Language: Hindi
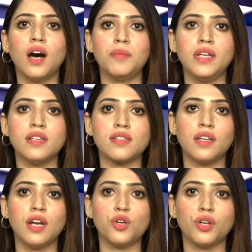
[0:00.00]
अमरीकी
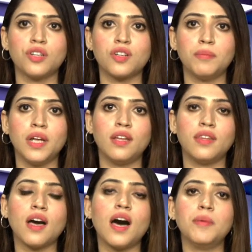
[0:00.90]
सदर डोनल्ड ट्रंप ने
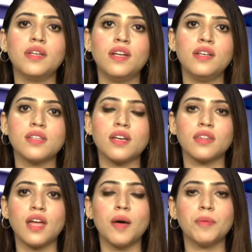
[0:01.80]
इंतबी रैली से
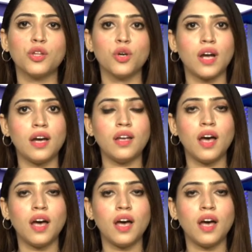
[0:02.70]
खिताब के दौरान